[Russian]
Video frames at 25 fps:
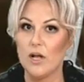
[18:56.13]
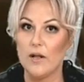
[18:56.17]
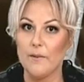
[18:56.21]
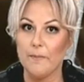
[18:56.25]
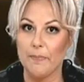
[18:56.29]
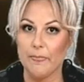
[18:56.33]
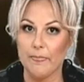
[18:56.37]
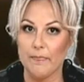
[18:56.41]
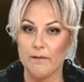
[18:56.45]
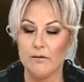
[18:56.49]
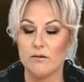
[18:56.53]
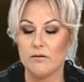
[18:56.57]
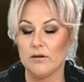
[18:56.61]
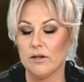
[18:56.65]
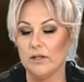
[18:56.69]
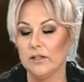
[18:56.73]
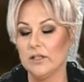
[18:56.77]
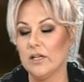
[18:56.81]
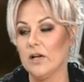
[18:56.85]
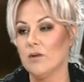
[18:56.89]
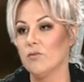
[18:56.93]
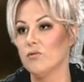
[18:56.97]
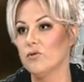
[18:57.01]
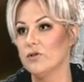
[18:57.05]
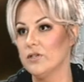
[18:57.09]
когда
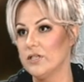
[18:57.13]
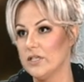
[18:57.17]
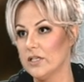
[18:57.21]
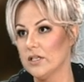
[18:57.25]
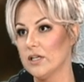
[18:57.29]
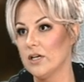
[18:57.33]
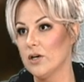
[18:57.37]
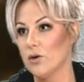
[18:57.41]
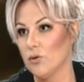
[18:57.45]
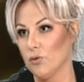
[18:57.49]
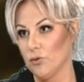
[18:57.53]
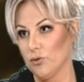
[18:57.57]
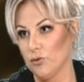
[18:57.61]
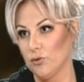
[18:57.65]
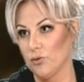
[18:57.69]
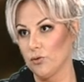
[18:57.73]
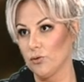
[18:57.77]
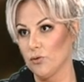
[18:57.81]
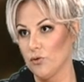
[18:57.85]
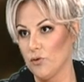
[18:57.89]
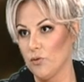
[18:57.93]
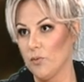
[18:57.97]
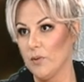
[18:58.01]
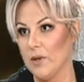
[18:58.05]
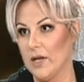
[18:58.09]
ему сделали
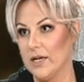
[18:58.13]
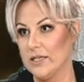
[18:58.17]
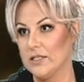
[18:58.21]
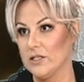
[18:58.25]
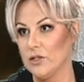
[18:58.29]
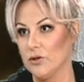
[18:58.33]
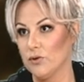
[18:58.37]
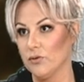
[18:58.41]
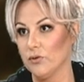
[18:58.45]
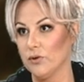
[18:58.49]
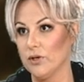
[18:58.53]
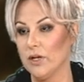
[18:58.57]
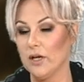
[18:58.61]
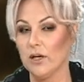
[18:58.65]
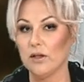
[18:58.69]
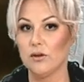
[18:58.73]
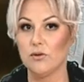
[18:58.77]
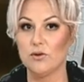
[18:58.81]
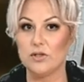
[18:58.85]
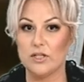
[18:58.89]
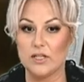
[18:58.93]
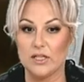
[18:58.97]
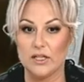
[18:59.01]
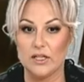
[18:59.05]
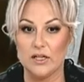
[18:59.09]
контурную пластику, да, то есть
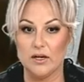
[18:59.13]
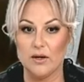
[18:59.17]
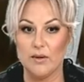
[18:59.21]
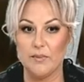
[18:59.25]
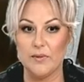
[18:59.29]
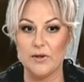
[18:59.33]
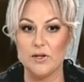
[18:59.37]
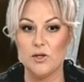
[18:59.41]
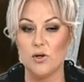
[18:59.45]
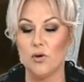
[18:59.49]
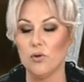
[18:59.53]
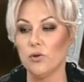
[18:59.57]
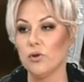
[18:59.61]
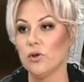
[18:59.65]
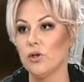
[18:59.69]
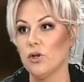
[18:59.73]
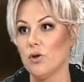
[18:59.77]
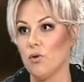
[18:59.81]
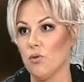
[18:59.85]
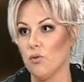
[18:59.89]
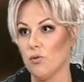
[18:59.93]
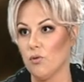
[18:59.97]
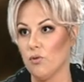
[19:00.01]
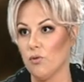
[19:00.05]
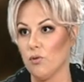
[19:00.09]
это определенные
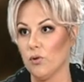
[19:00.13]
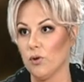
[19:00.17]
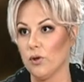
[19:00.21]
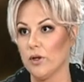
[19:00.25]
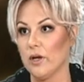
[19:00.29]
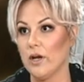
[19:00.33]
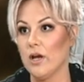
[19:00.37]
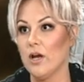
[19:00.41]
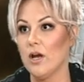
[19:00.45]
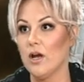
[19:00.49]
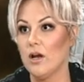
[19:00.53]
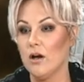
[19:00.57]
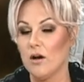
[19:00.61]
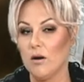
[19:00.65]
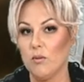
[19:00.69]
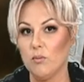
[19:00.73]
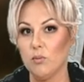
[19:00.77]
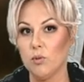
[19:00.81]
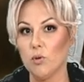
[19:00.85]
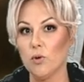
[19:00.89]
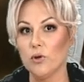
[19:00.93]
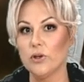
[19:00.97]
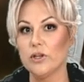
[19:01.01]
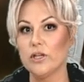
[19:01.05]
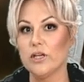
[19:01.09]
уколы
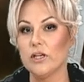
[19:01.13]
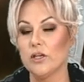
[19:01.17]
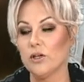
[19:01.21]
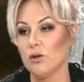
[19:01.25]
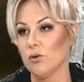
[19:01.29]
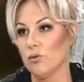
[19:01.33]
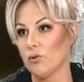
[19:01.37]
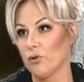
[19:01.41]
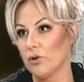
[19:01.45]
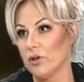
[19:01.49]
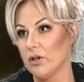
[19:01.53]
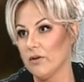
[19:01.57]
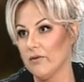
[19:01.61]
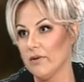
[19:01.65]
плотной гиалуроновой